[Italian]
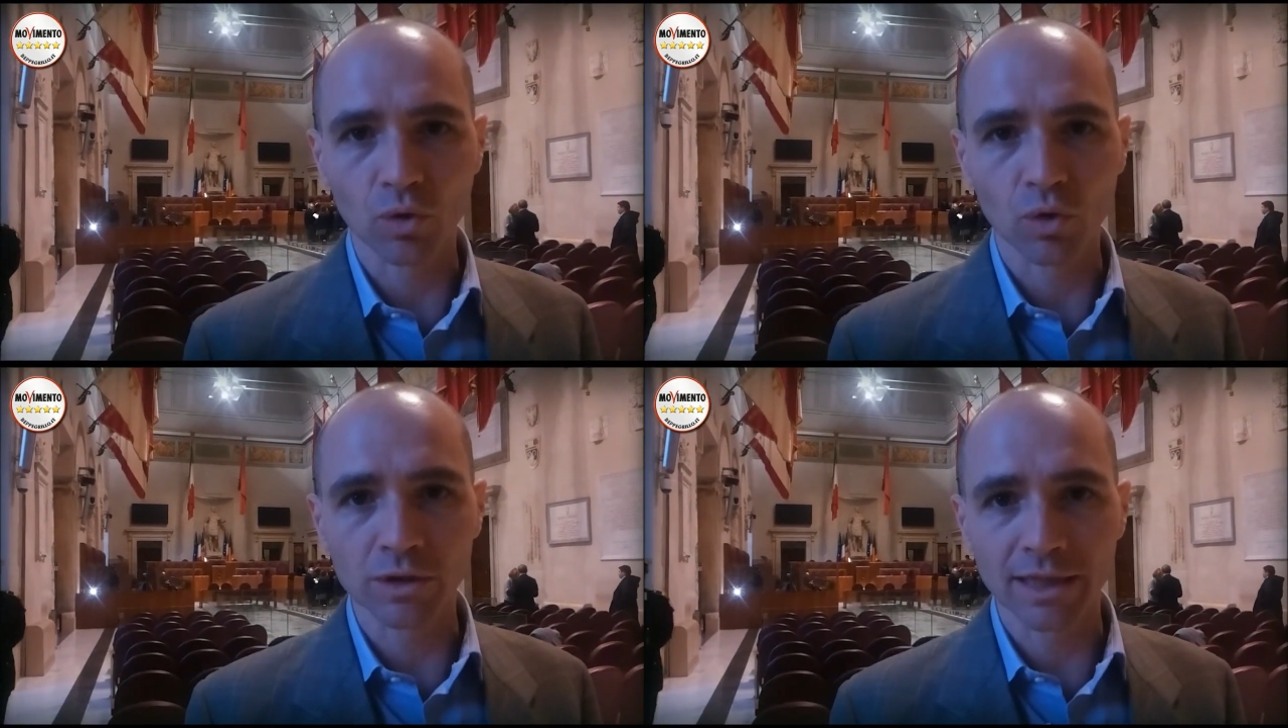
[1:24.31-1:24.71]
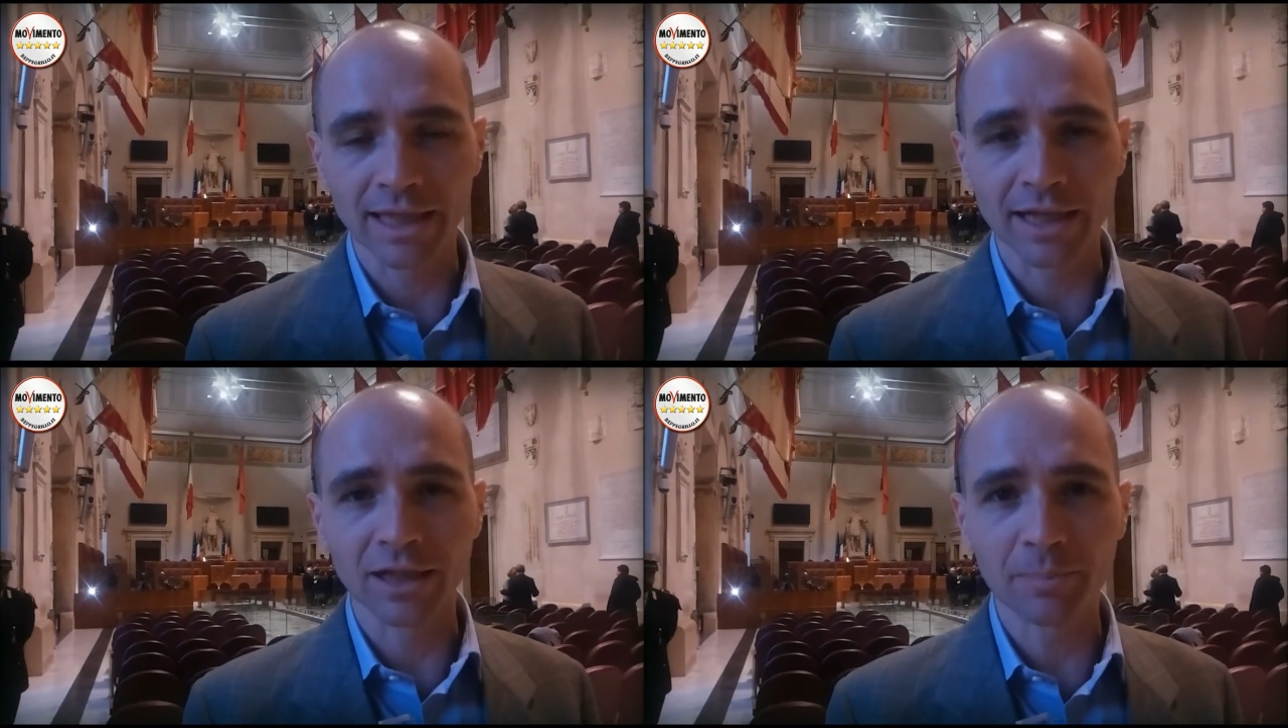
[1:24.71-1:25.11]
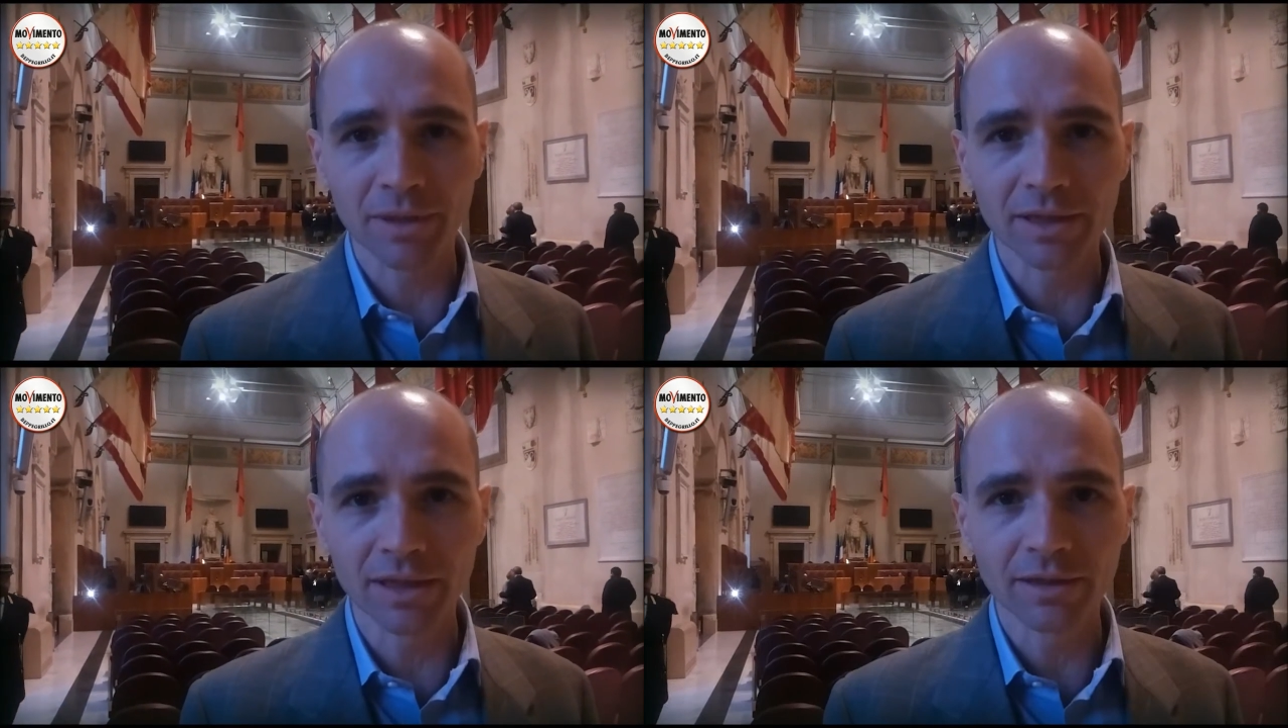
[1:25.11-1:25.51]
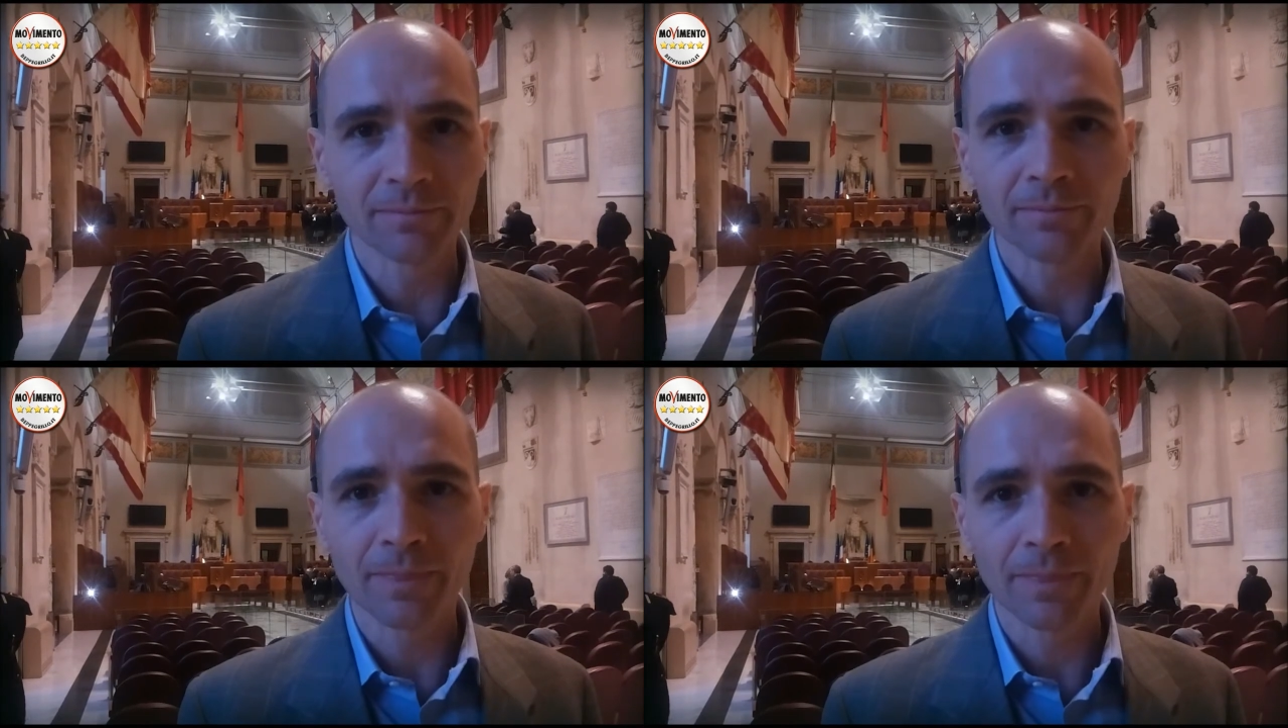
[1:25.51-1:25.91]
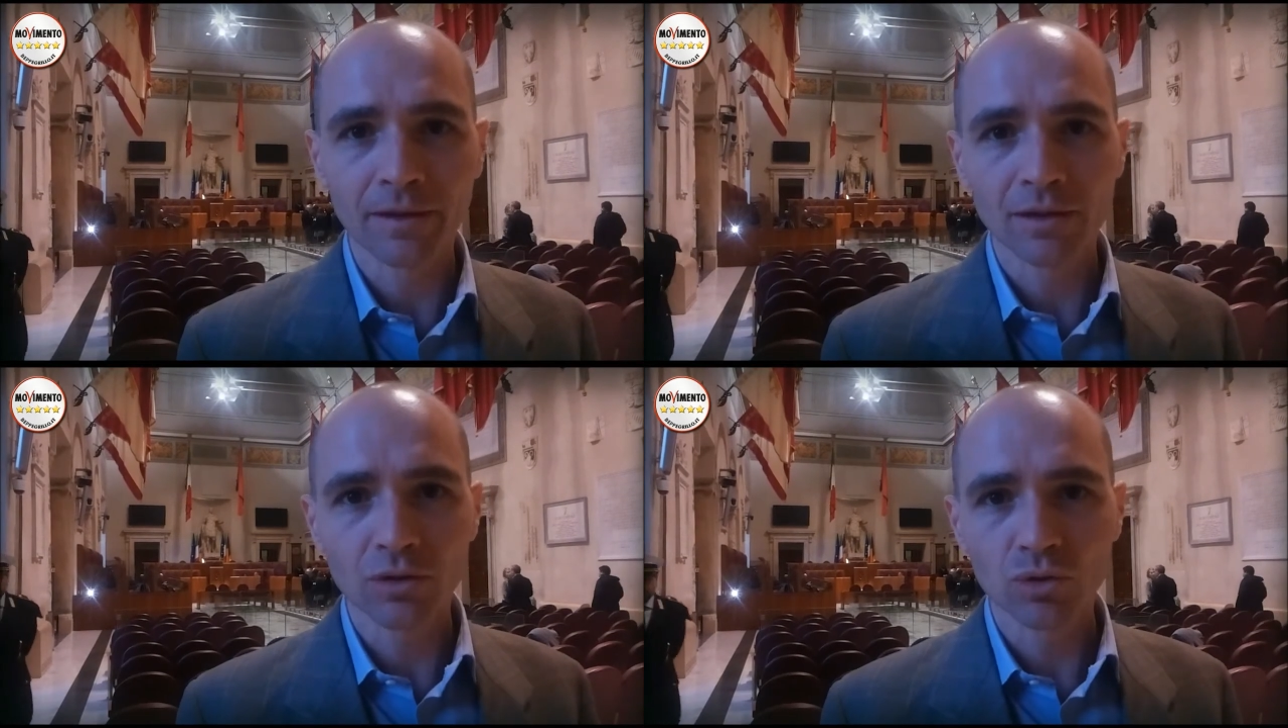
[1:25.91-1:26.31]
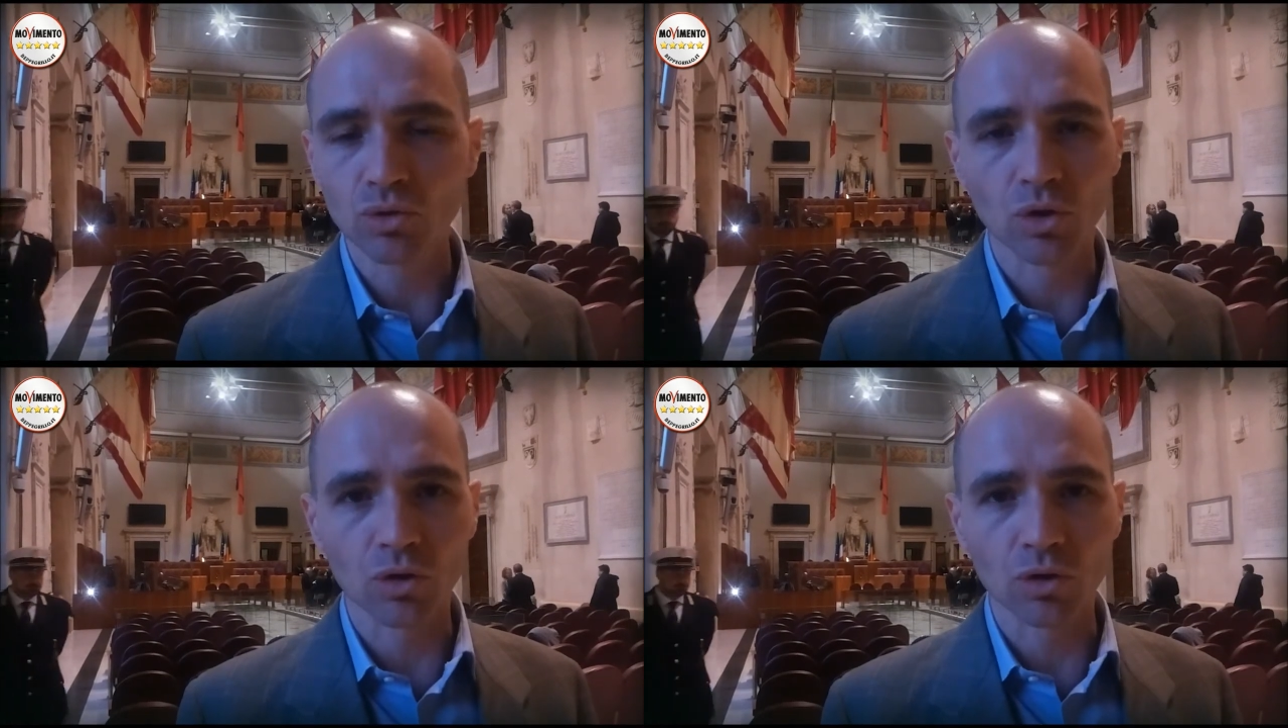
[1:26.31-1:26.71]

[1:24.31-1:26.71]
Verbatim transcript: consigliere del PD, tutto